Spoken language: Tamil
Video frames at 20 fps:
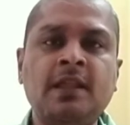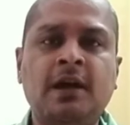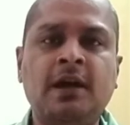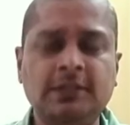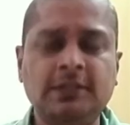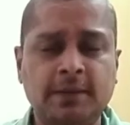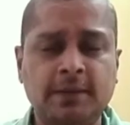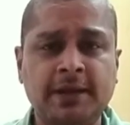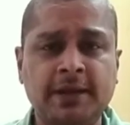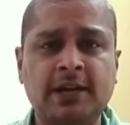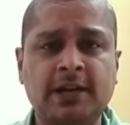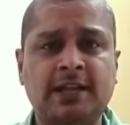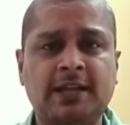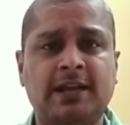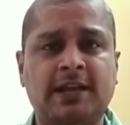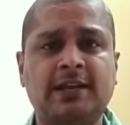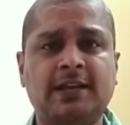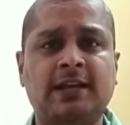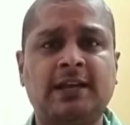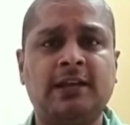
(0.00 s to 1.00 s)
அந்த மாதிரியான
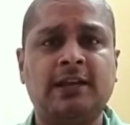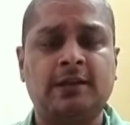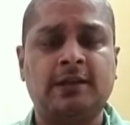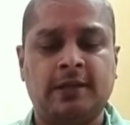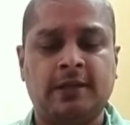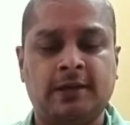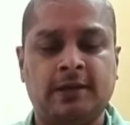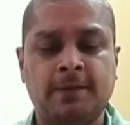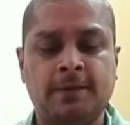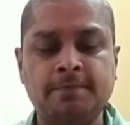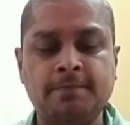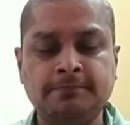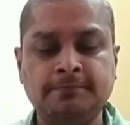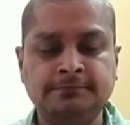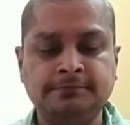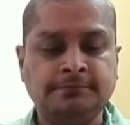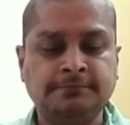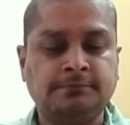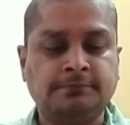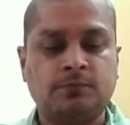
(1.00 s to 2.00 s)
கேட்டகரியில் இருக்கீங்கன்னா
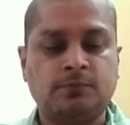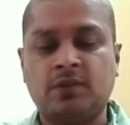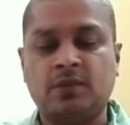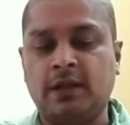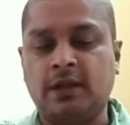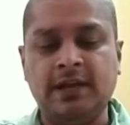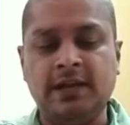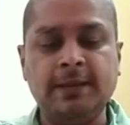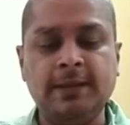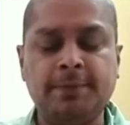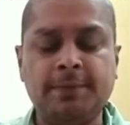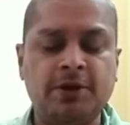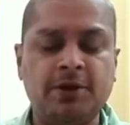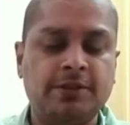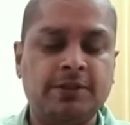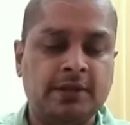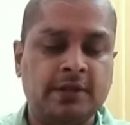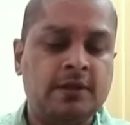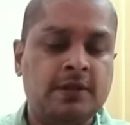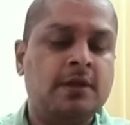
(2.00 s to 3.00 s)
கண்டிப்பாக
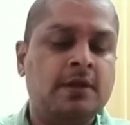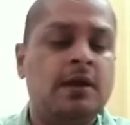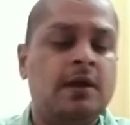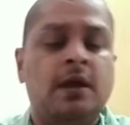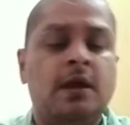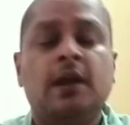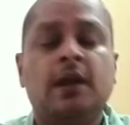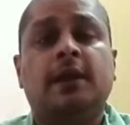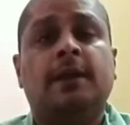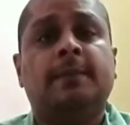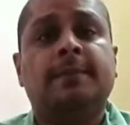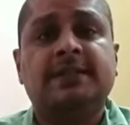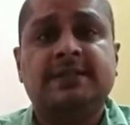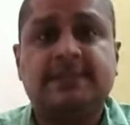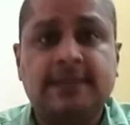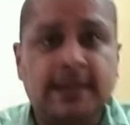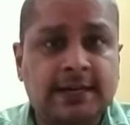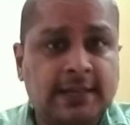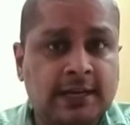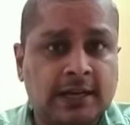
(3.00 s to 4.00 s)
வந்து நம்ம
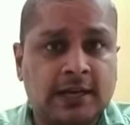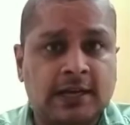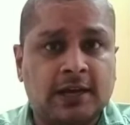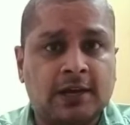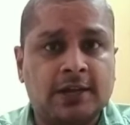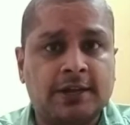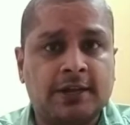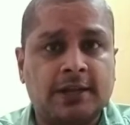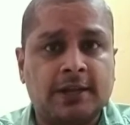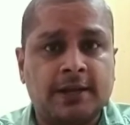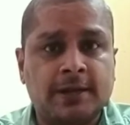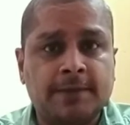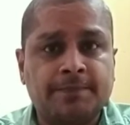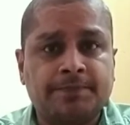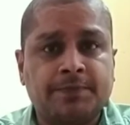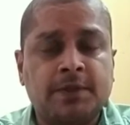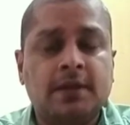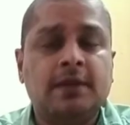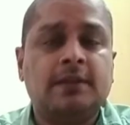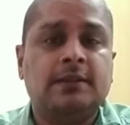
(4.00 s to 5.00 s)
சிடி நகரில் இருக்கிற
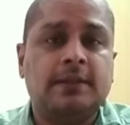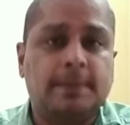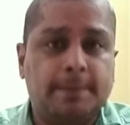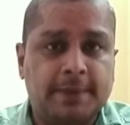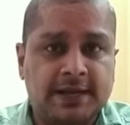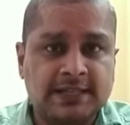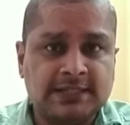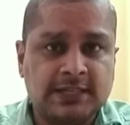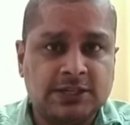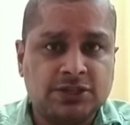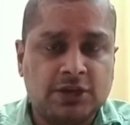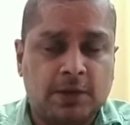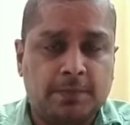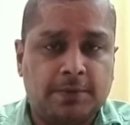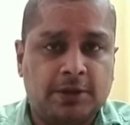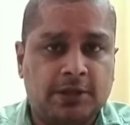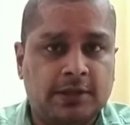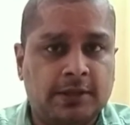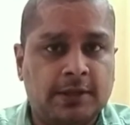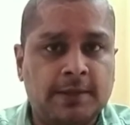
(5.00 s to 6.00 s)
இந்த பாஸ்தா
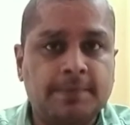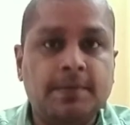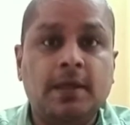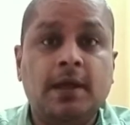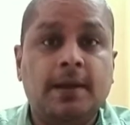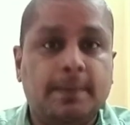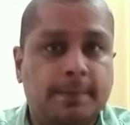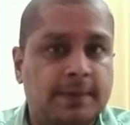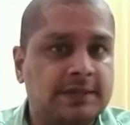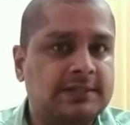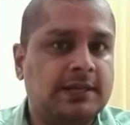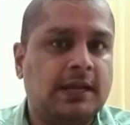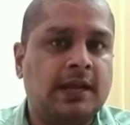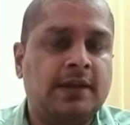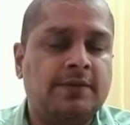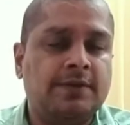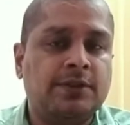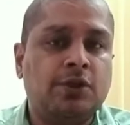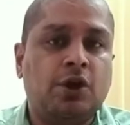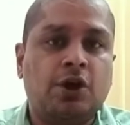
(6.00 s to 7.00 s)
ஷாப்பில் வந்து மசங்கா
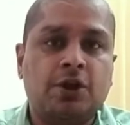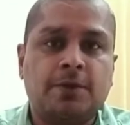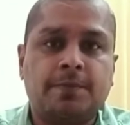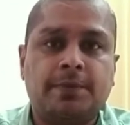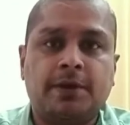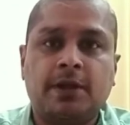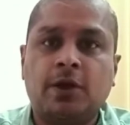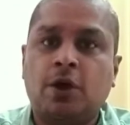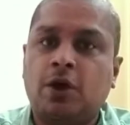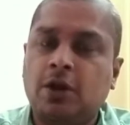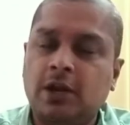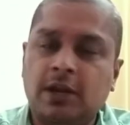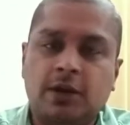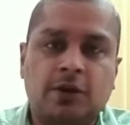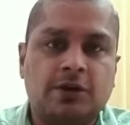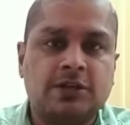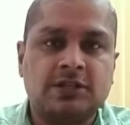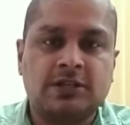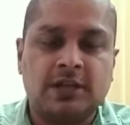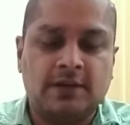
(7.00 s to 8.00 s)
வந்து ஆர்டர் பண்ணுங்கள் ஆன்லைன்
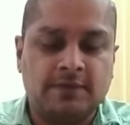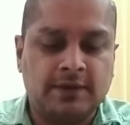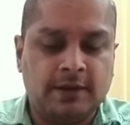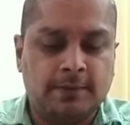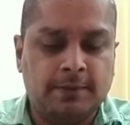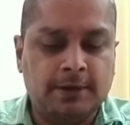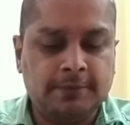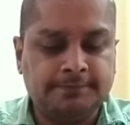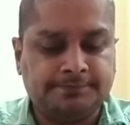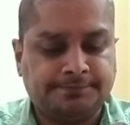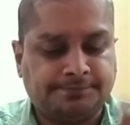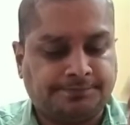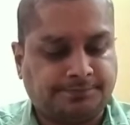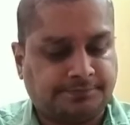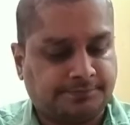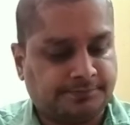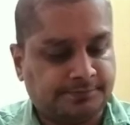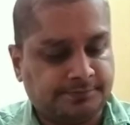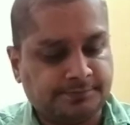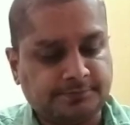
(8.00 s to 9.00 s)
ஆர்டர்ஸ்லாம் அவைலபிள்
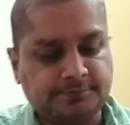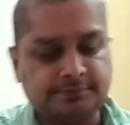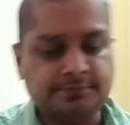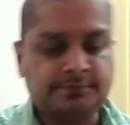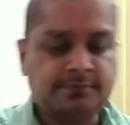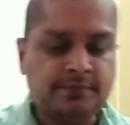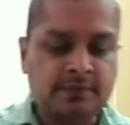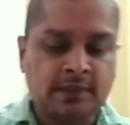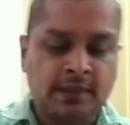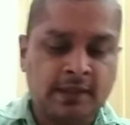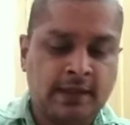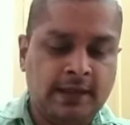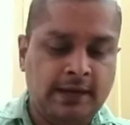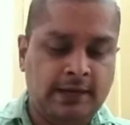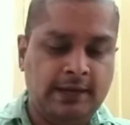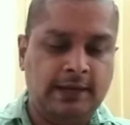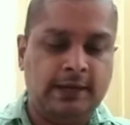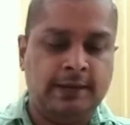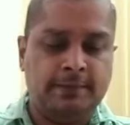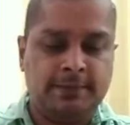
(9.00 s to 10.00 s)

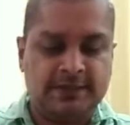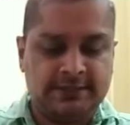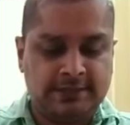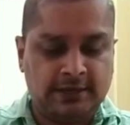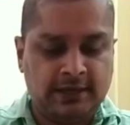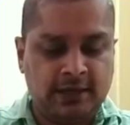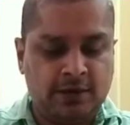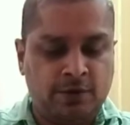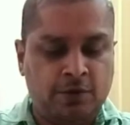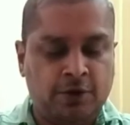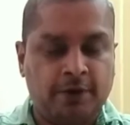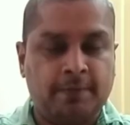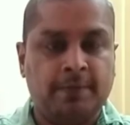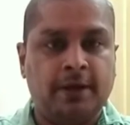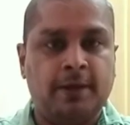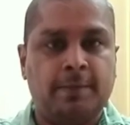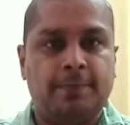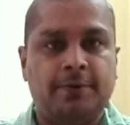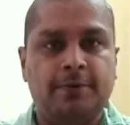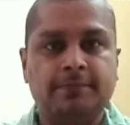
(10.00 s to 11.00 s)
அண்ட் மசங்கா ஓரமாக
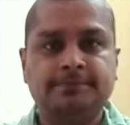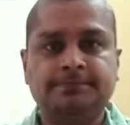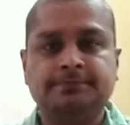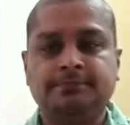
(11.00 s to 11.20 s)
இருக்கும்